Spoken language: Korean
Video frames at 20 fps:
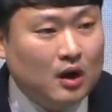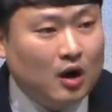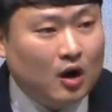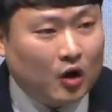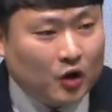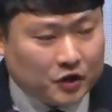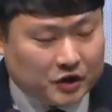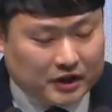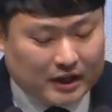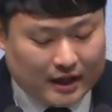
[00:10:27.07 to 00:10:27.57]

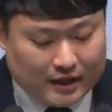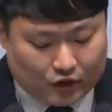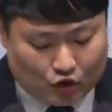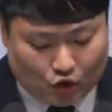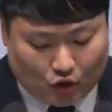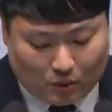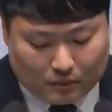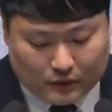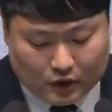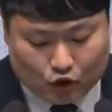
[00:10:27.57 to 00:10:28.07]
어찌할 수
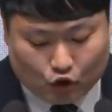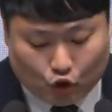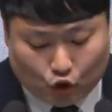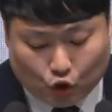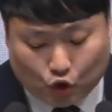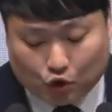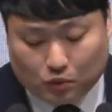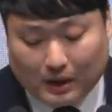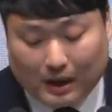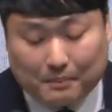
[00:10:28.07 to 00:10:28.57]
없는
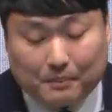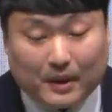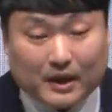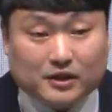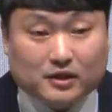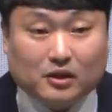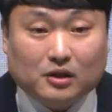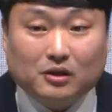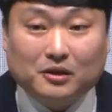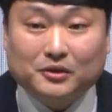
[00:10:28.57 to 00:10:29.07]
죽음
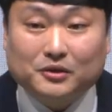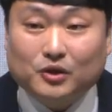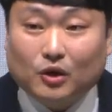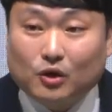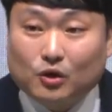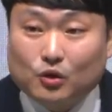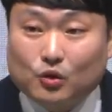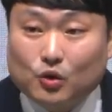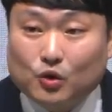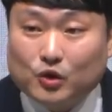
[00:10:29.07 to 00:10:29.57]
앞에서
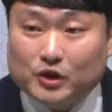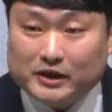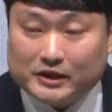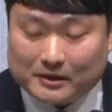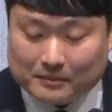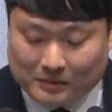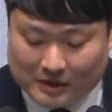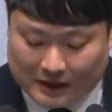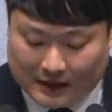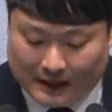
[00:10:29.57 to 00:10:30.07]
떨고
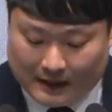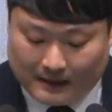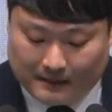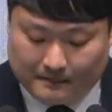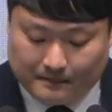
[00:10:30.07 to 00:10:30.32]
있습니다.